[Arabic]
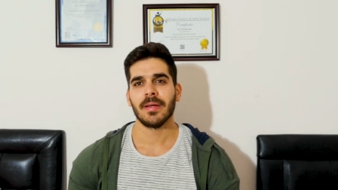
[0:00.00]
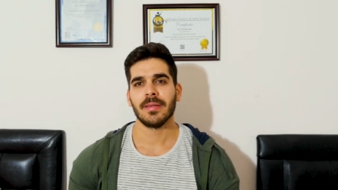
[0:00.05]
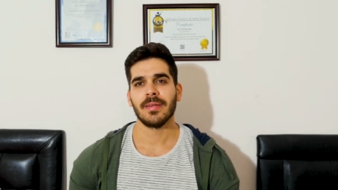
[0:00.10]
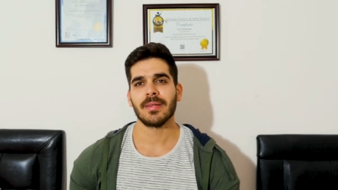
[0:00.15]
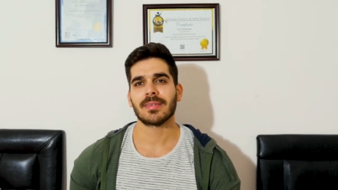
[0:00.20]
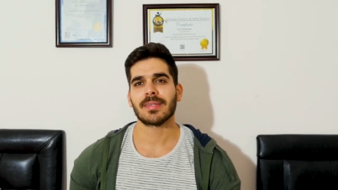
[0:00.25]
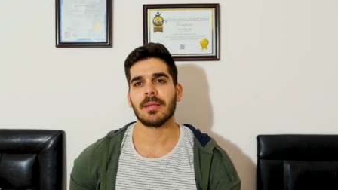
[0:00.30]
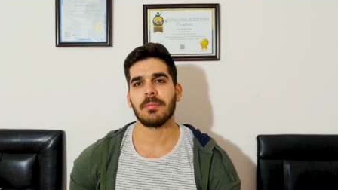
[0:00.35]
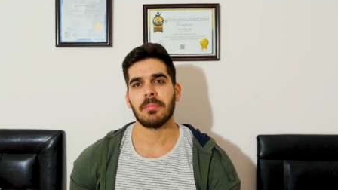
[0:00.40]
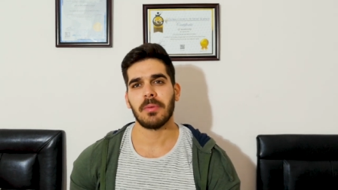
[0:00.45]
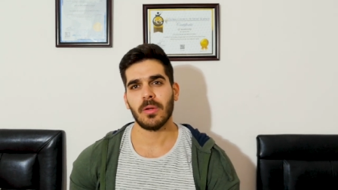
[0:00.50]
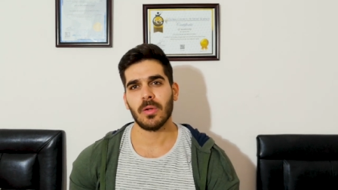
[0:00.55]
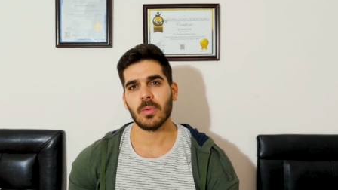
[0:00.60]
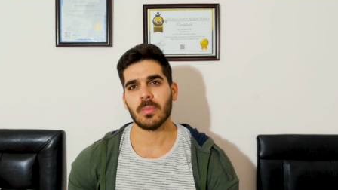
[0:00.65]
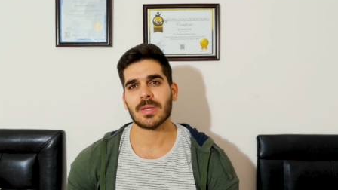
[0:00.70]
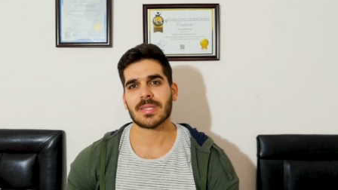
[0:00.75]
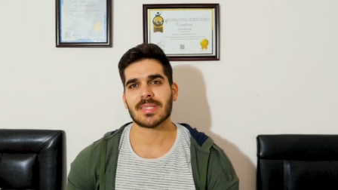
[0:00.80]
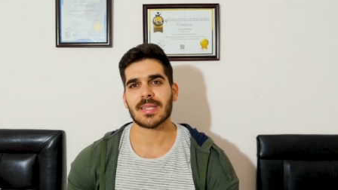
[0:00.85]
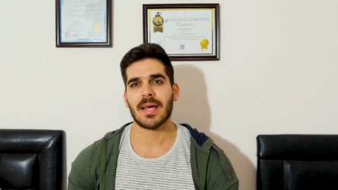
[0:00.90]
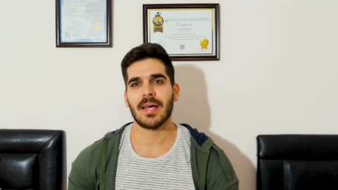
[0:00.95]
ننطي
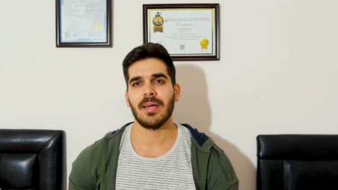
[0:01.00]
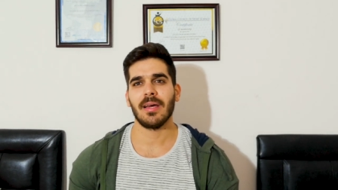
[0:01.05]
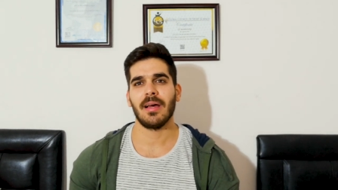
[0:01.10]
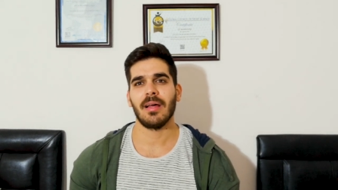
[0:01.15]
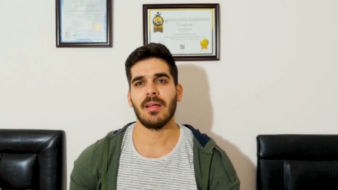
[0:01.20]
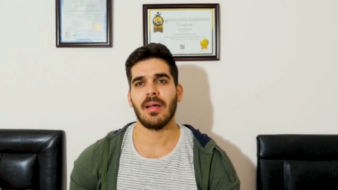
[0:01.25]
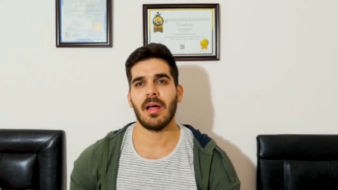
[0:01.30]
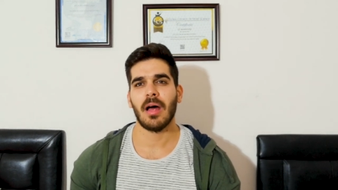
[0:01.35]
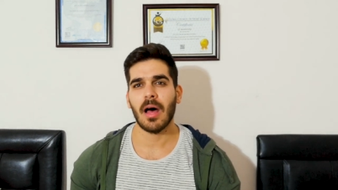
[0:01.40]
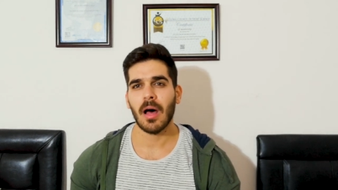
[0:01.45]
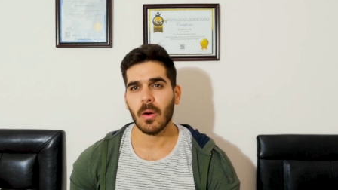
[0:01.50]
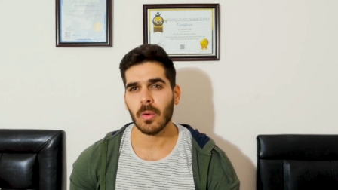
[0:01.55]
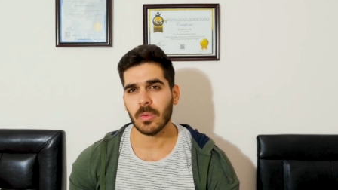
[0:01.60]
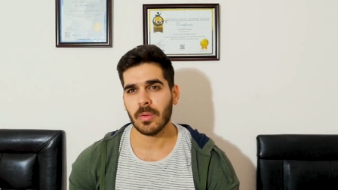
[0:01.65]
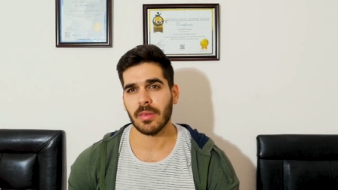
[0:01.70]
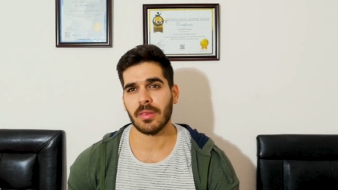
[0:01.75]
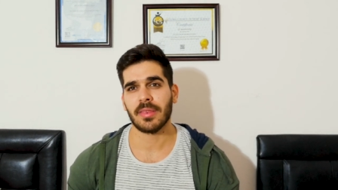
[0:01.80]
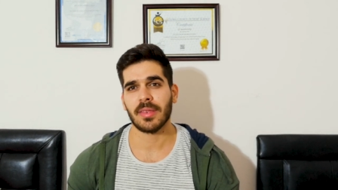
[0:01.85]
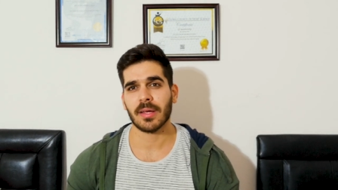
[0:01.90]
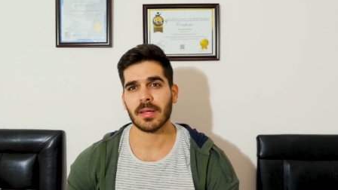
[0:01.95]
المعلومه الصحيحه
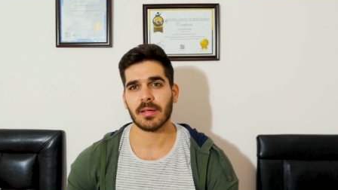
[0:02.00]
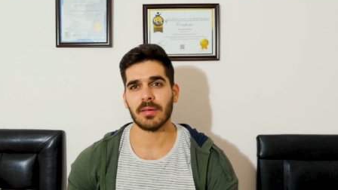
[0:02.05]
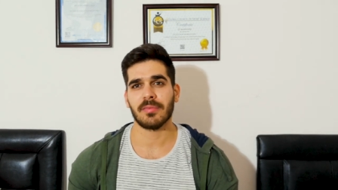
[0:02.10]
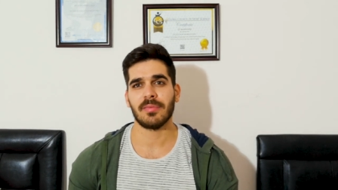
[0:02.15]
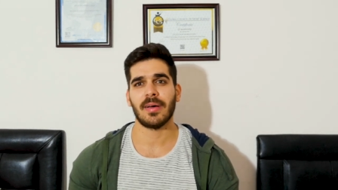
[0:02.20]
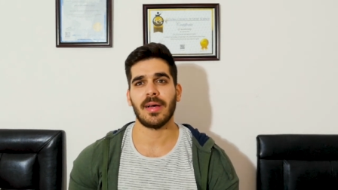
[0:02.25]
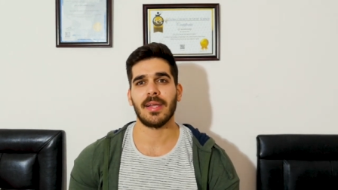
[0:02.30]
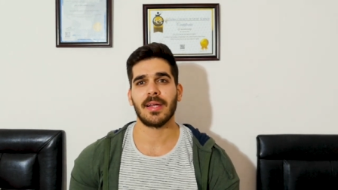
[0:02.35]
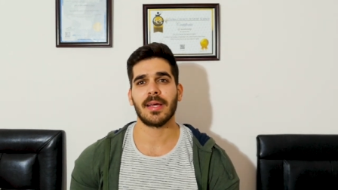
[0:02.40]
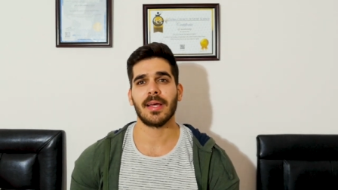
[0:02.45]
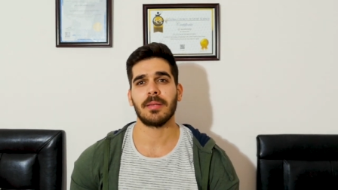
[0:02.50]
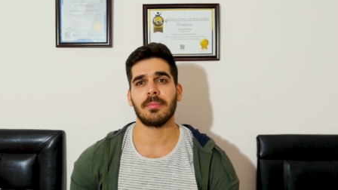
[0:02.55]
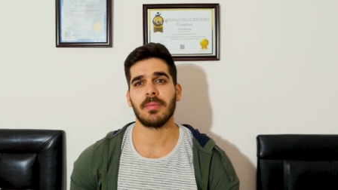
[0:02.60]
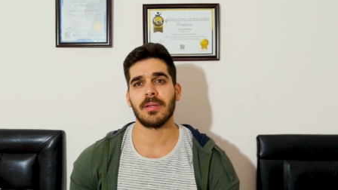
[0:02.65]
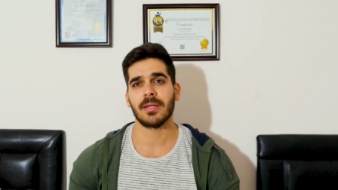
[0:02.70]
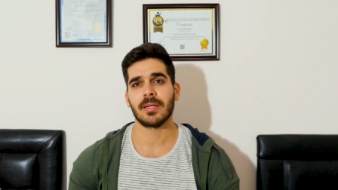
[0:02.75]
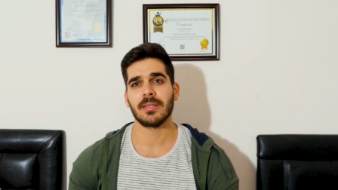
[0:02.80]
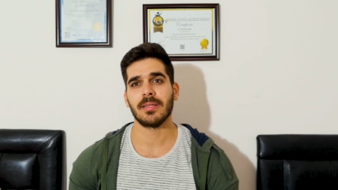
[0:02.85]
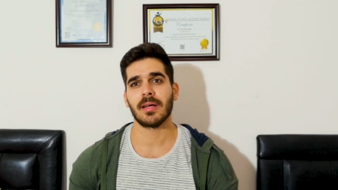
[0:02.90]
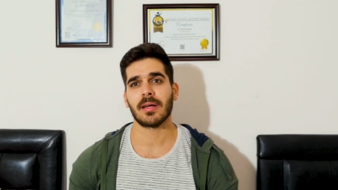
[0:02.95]
نحاول نثقف على قد ما
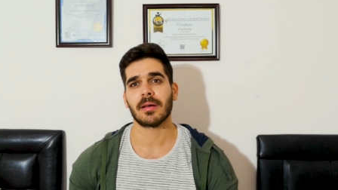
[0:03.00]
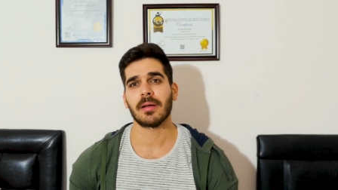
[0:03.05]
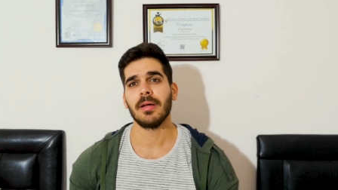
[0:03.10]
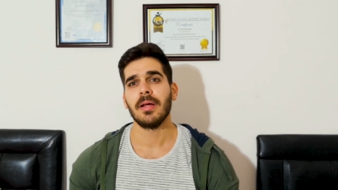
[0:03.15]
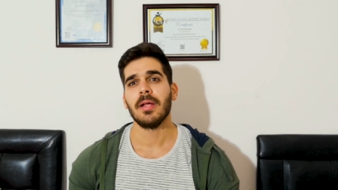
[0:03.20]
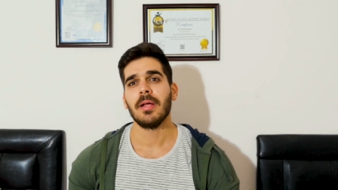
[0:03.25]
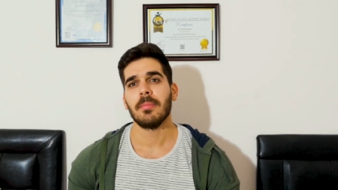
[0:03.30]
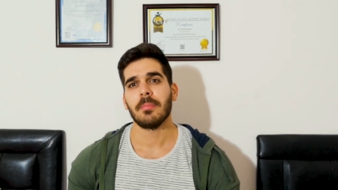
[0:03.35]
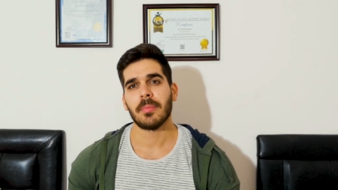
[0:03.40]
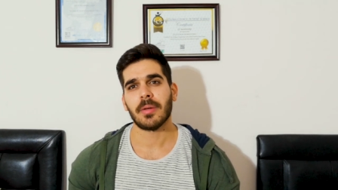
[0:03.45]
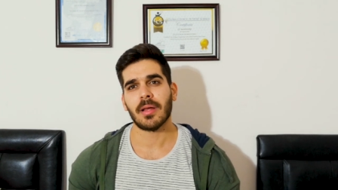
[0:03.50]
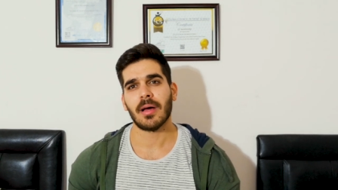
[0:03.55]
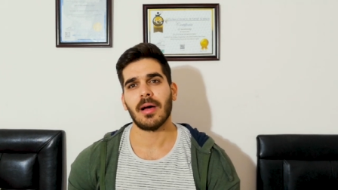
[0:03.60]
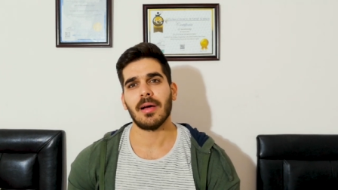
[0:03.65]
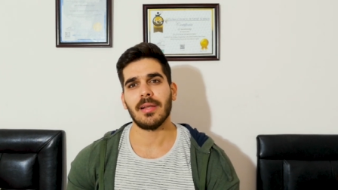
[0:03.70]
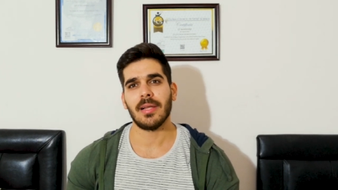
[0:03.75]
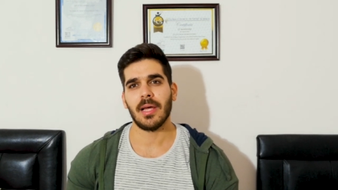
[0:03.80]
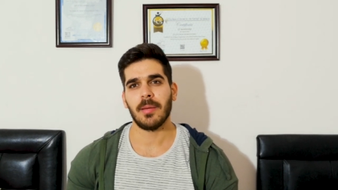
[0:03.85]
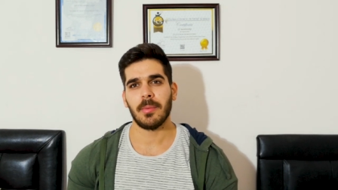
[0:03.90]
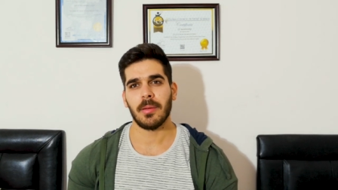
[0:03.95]
نقدر من
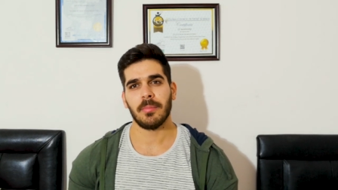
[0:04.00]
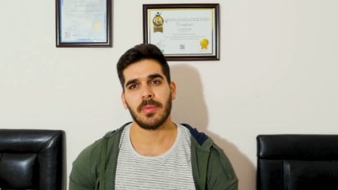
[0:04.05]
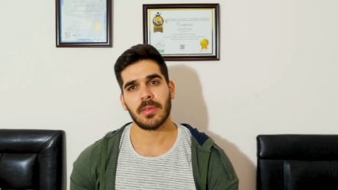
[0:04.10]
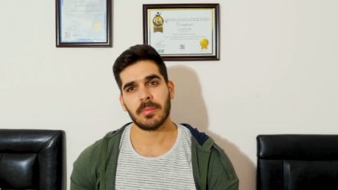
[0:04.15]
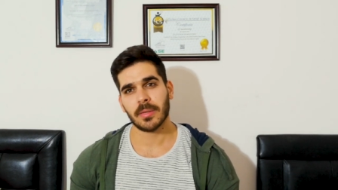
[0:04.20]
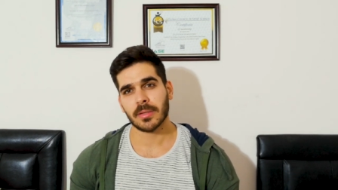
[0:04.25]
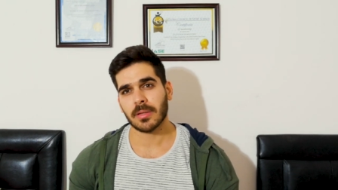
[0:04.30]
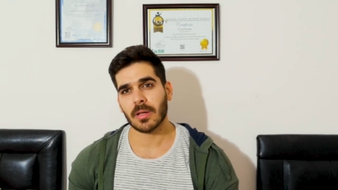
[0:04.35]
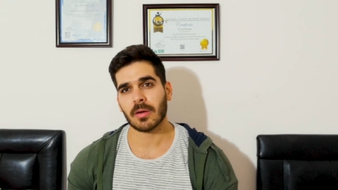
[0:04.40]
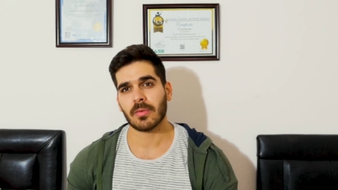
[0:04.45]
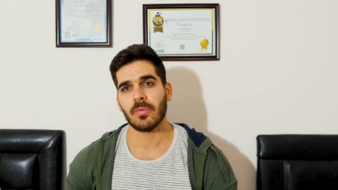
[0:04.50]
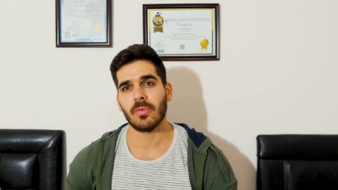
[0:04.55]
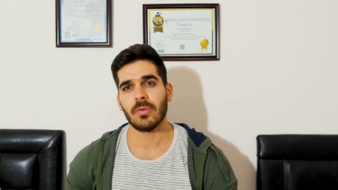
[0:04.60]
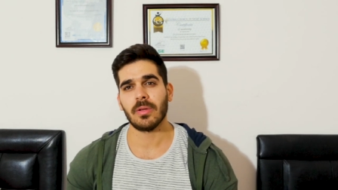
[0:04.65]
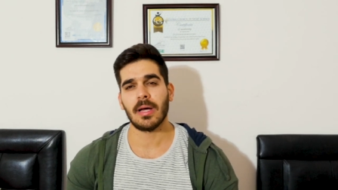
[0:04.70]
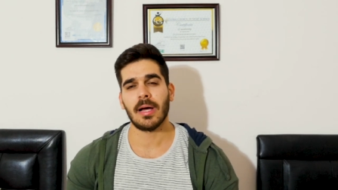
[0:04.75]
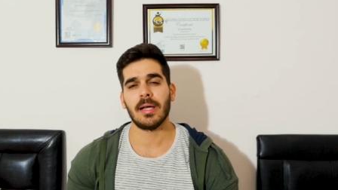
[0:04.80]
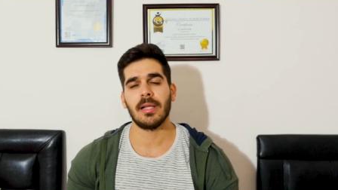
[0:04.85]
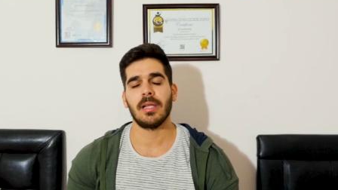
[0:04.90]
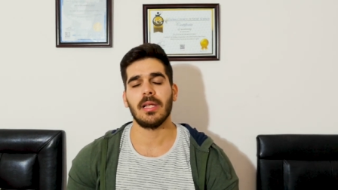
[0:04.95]
هاي اللعبه مثل ما تعرفون
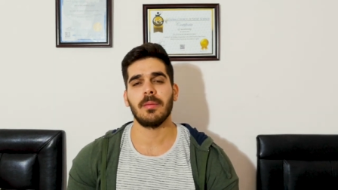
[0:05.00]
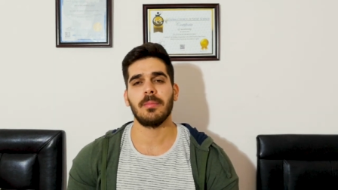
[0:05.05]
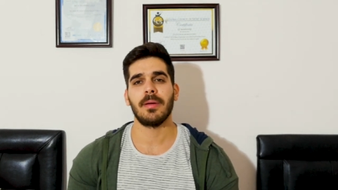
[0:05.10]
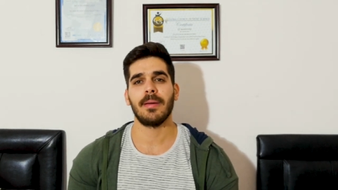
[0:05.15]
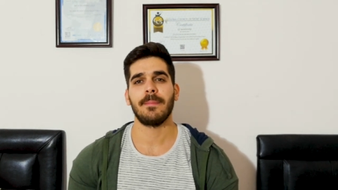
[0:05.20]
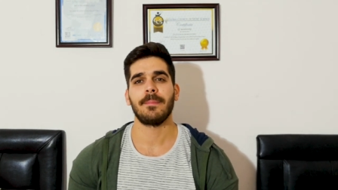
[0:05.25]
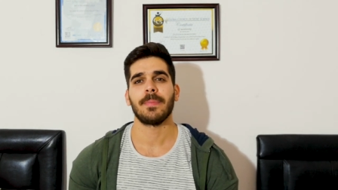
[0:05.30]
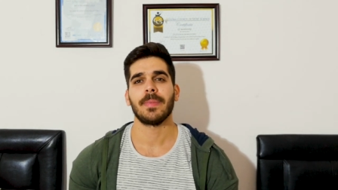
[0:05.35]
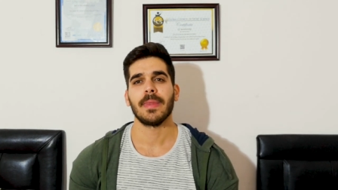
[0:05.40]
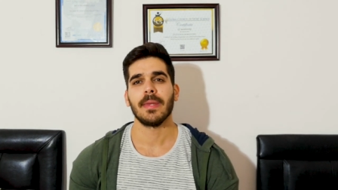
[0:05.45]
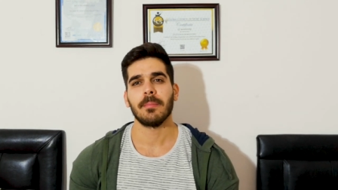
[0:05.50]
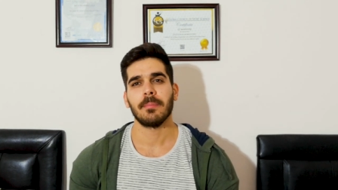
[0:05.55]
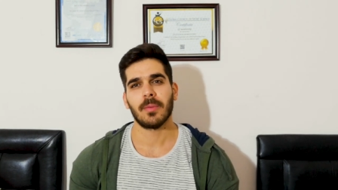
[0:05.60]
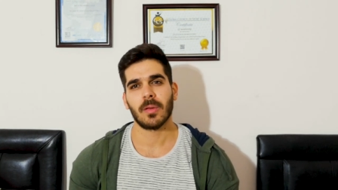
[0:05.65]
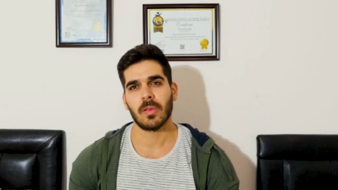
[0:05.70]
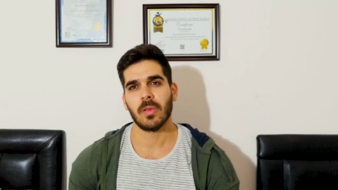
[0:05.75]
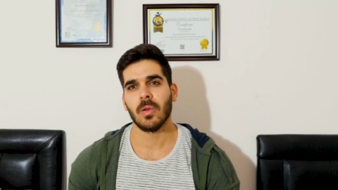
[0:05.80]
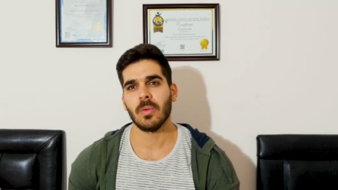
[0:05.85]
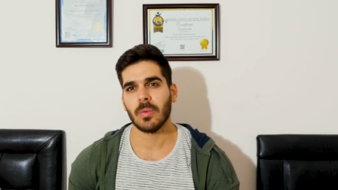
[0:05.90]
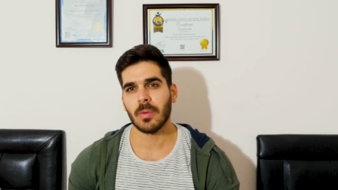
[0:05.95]
هاي اللعبه
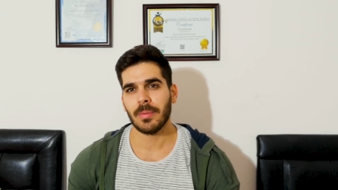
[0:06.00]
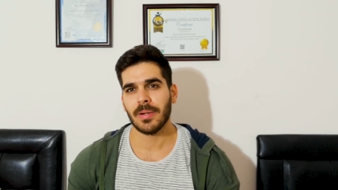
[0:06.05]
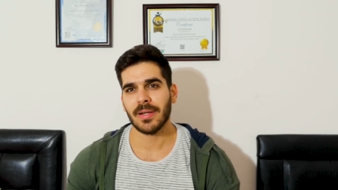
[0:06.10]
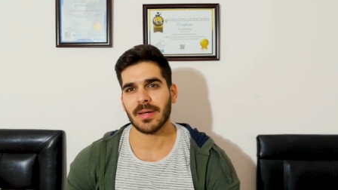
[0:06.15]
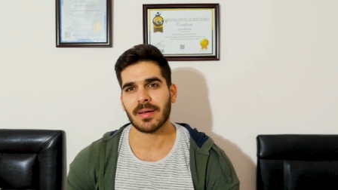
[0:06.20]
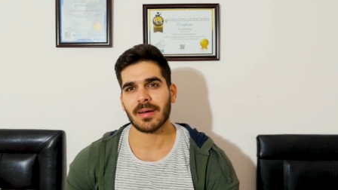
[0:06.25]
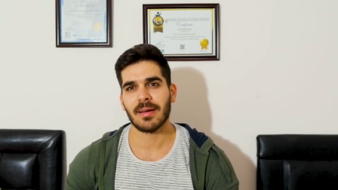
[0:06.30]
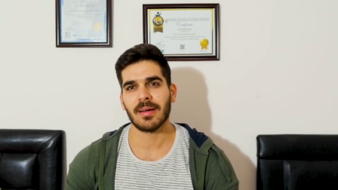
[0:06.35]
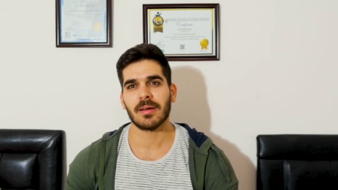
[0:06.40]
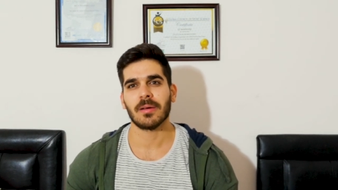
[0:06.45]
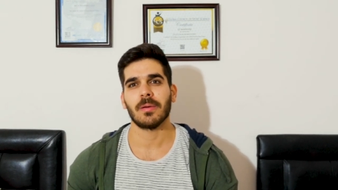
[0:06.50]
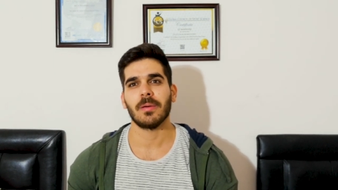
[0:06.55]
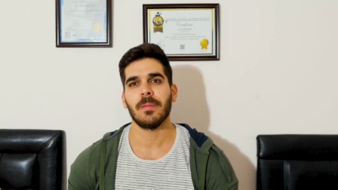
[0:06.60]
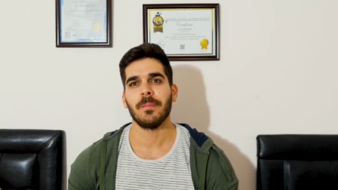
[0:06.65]
مظلومه بالعراق